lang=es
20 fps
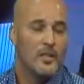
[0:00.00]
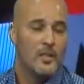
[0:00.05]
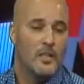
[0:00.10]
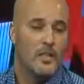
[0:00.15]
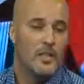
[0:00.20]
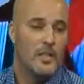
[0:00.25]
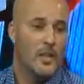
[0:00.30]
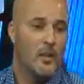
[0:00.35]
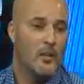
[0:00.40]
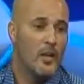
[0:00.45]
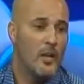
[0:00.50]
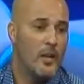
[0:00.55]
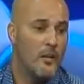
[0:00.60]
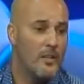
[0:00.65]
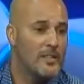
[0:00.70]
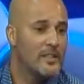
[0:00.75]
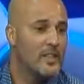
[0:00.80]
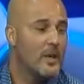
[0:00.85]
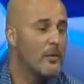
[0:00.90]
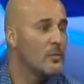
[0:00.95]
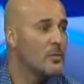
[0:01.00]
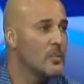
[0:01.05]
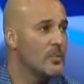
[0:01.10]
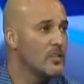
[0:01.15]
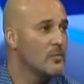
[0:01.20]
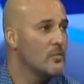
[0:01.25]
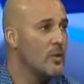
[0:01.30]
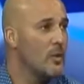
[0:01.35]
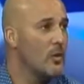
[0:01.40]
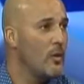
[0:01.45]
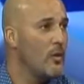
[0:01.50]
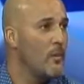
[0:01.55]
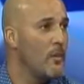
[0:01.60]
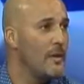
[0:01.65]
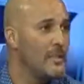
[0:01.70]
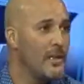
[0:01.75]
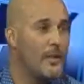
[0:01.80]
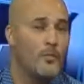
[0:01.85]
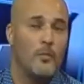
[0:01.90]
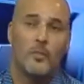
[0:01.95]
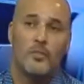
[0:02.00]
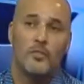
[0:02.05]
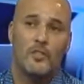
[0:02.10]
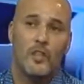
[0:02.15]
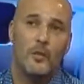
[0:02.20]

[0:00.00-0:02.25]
Y ahora levantamos esta segunda rueda, empatamos con